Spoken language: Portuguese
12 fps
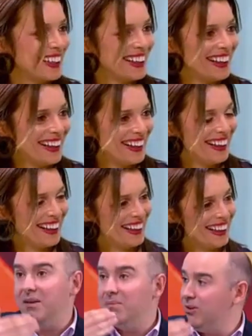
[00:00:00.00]
a, a, Google
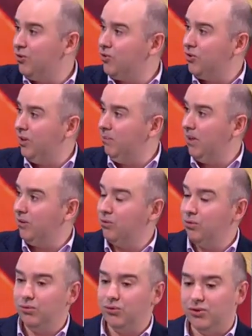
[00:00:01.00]
tem imensos,
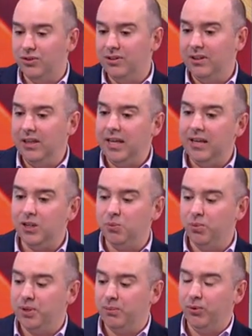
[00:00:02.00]
imensos eh, links,
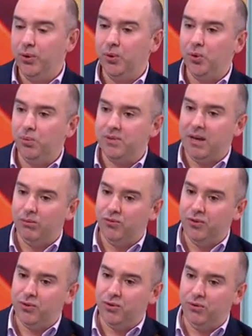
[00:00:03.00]
por exemplo, no YouTube sabe os
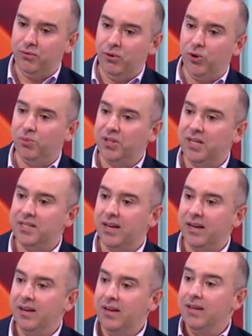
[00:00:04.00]
vídeos que eu vi que eu
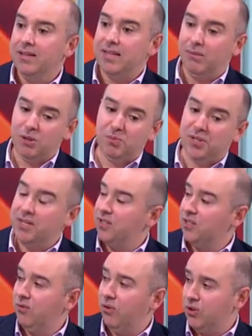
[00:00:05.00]
pesquisei, sabe as
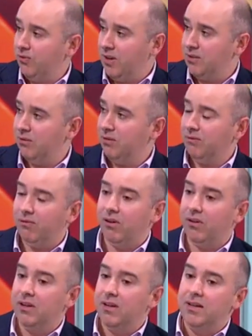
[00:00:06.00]
pesquisas de voz que faço no
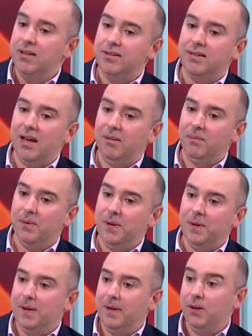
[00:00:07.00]
telefone, sabe
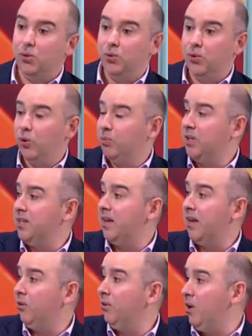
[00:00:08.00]
uh, tudo o que eu
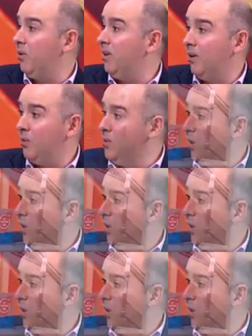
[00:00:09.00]
pesquisei, onde é que andei no